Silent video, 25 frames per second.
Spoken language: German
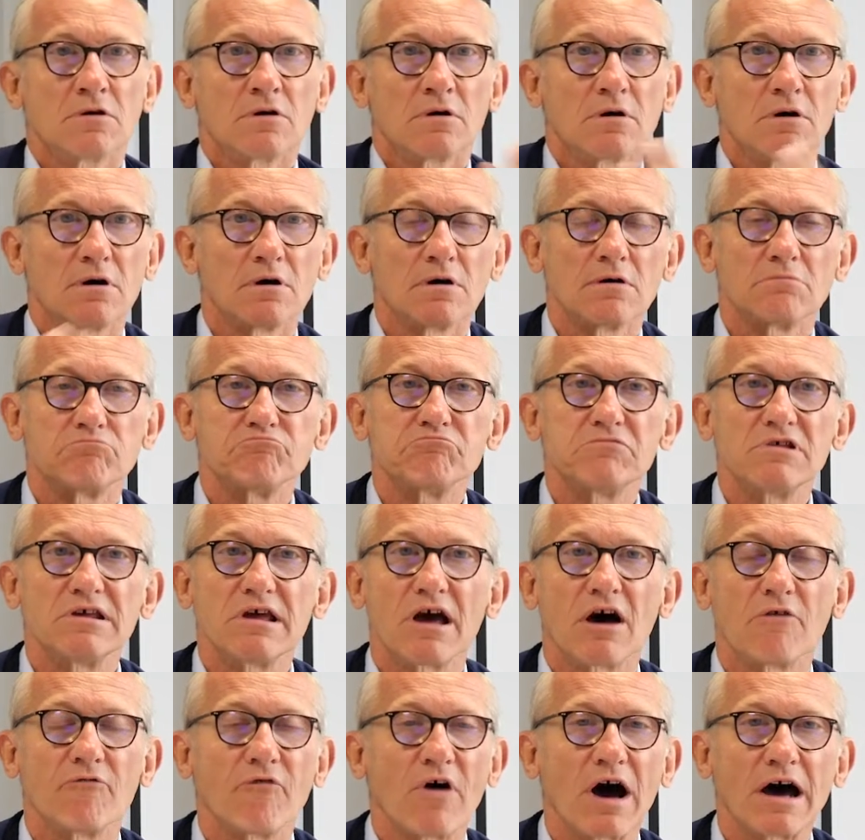äh, die
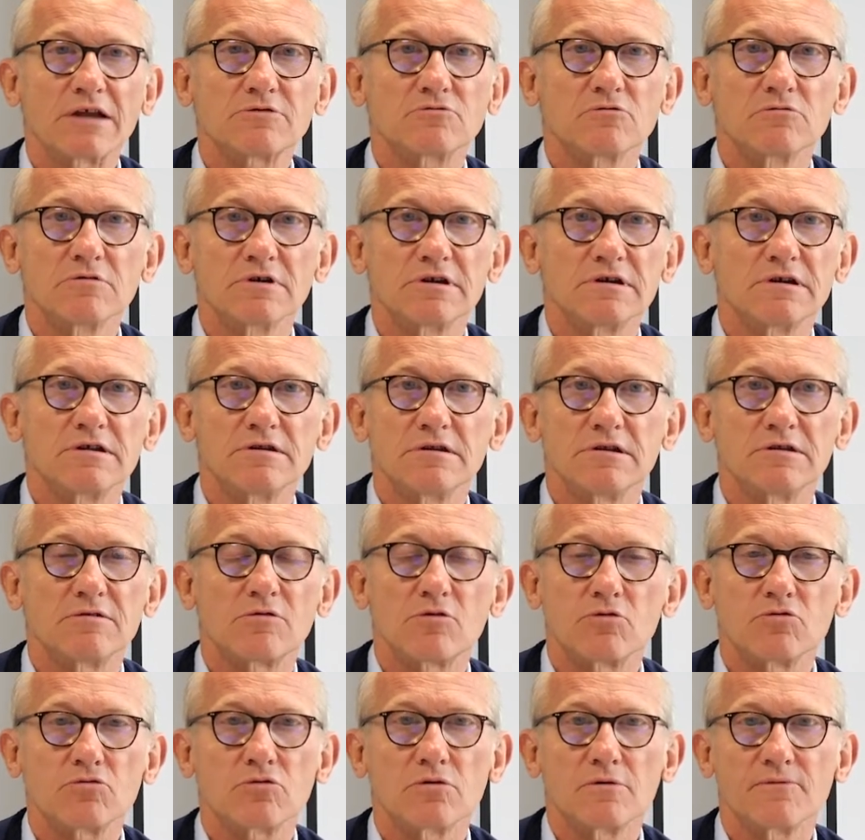Erwartungen in die
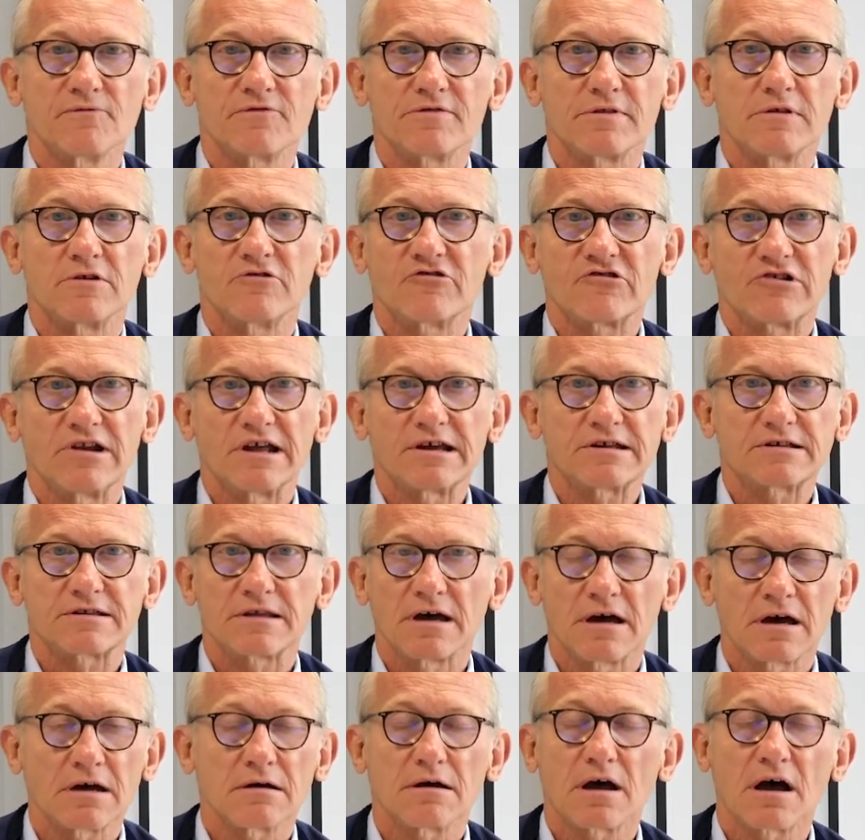Zukunft sind
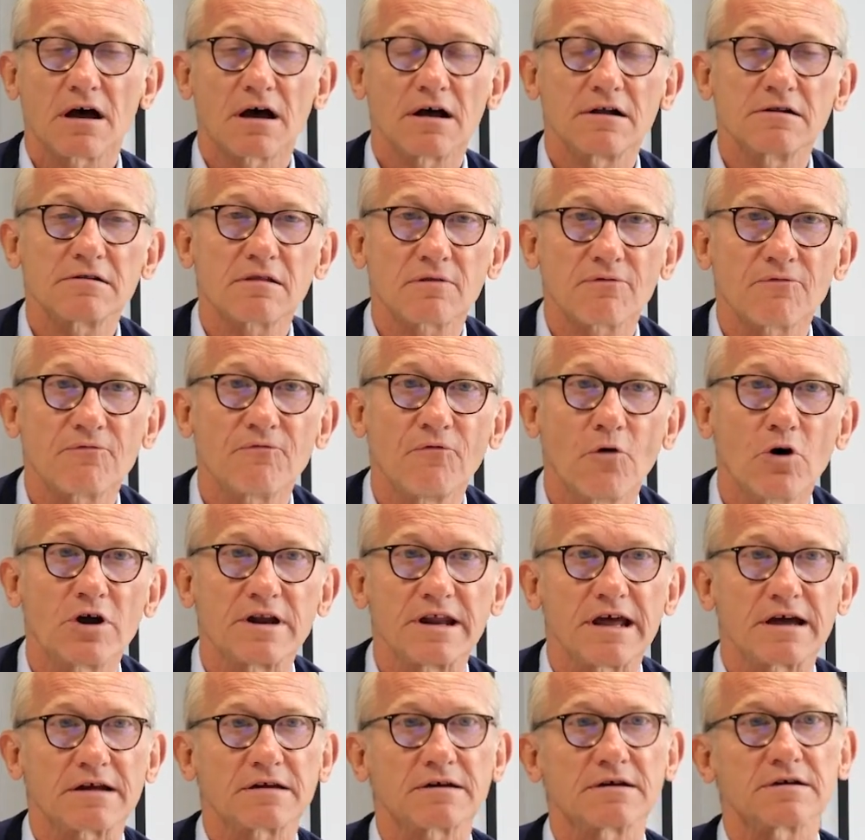schlechter als vor
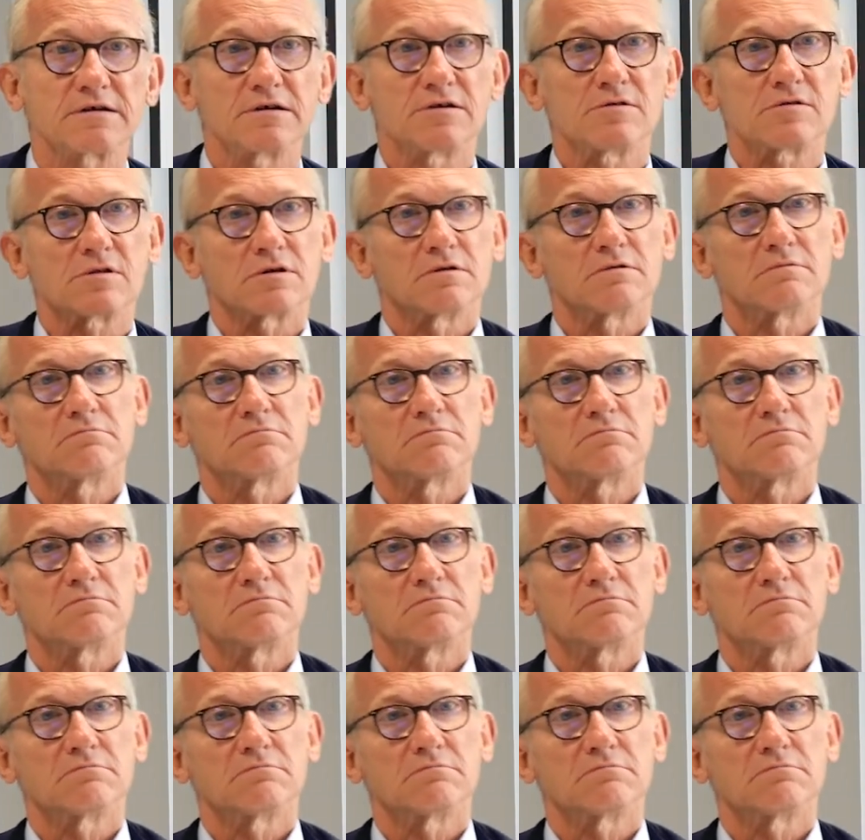der Krise.